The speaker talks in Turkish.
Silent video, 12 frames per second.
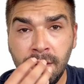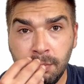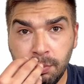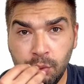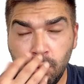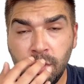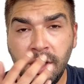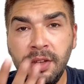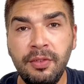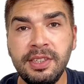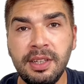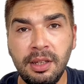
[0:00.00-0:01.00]
burundan
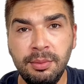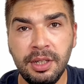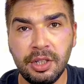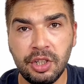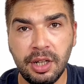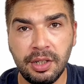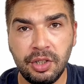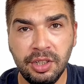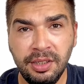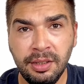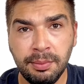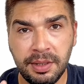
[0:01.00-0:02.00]
nefes alamayacağı
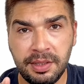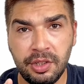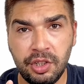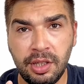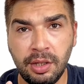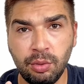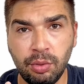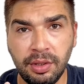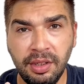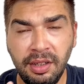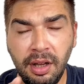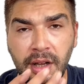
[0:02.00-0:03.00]
için basınçtan
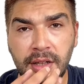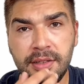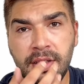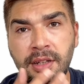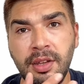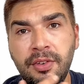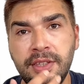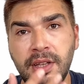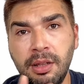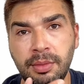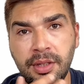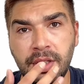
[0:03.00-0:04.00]
dolayı ağızdan nefes
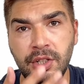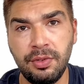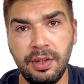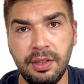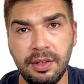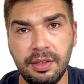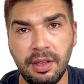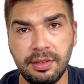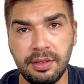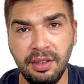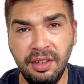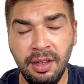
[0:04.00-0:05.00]
almaya teşvik ederiz
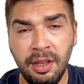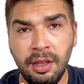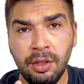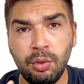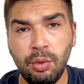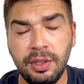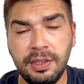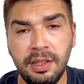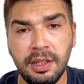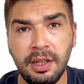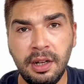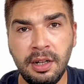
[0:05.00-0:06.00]
hastayı.
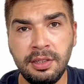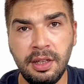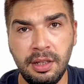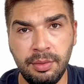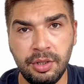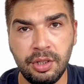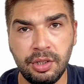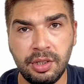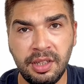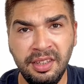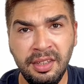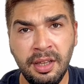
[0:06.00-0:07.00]
Dolayısıyla yarar sağlamaya
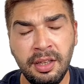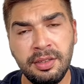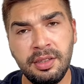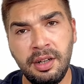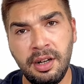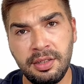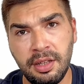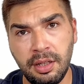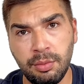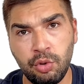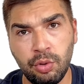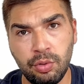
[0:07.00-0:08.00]
çalışırken zarar
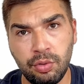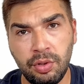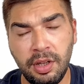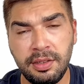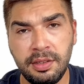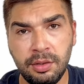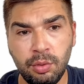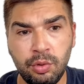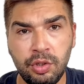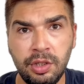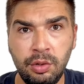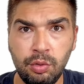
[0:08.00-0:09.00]
sağlamış oluruz. Hastanın
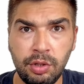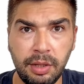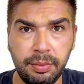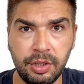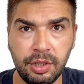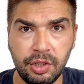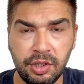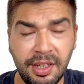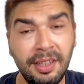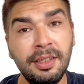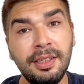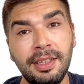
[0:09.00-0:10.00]
oksijeni yükseltmeye
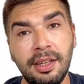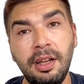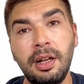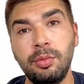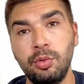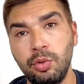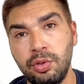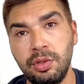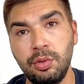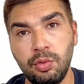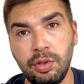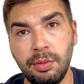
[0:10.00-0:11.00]
çalışırken yine
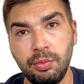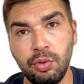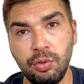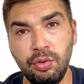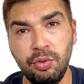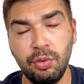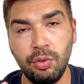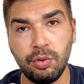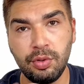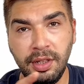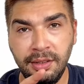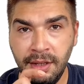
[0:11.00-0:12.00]
karbondioksidini yükseltmiş oluruz. O
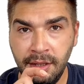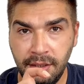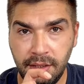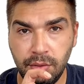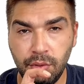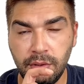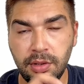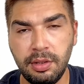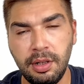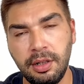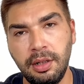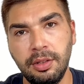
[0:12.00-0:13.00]
yüzden 2-4
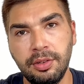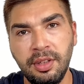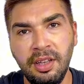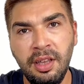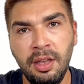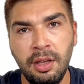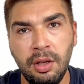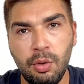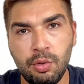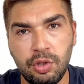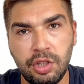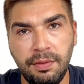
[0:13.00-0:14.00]
litre aralığında
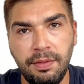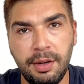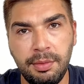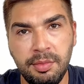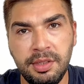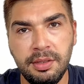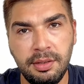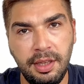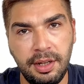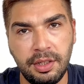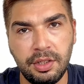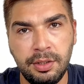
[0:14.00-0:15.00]
oksijen vermemiz
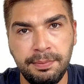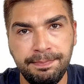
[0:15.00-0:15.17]
gerekir.